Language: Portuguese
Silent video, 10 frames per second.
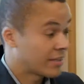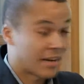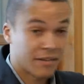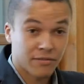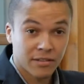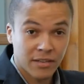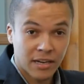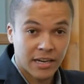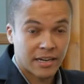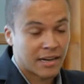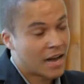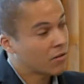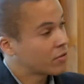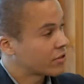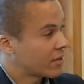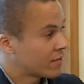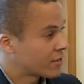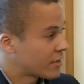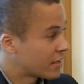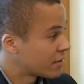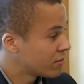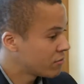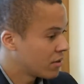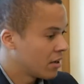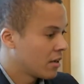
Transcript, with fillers: entrava, a água estava secando.